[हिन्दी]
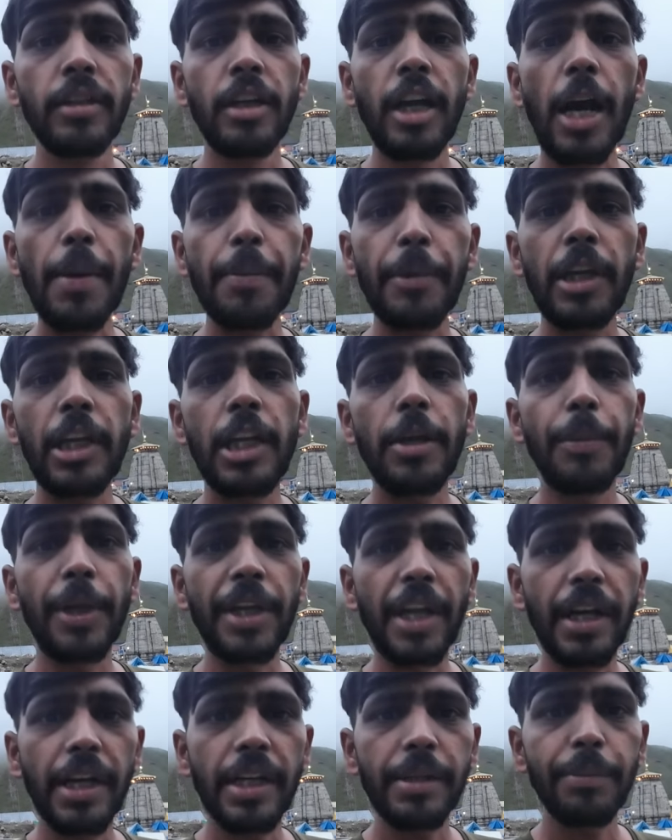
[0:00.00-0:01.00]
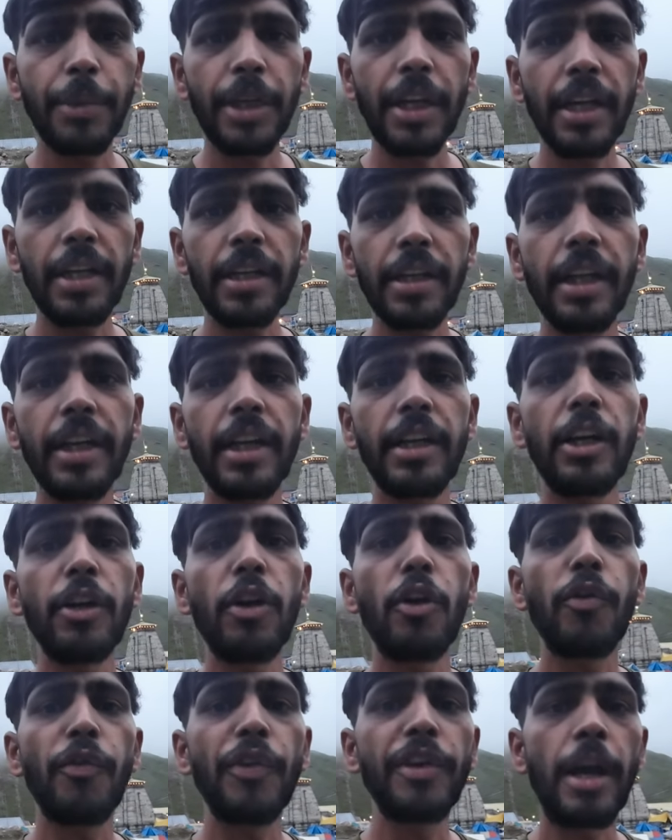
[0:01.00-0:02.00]
आपके लिए बना बनाया गया
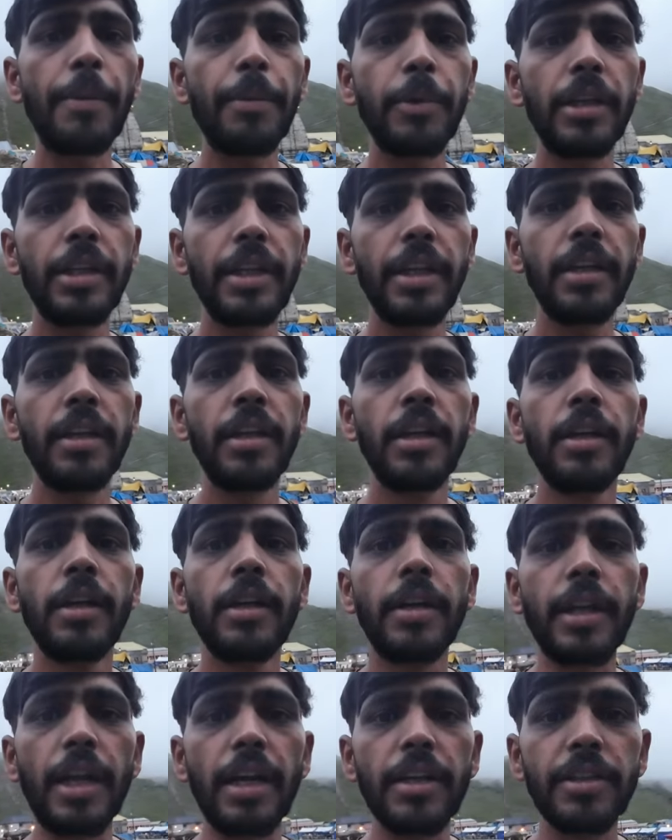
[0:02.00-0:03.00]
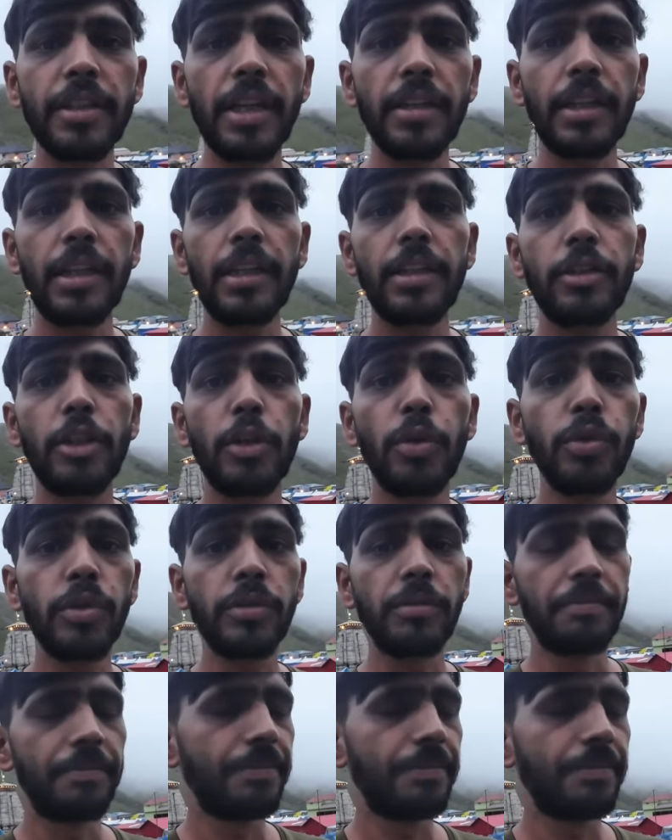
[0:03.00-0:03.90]
और फिर आपके लिए रास्ता तो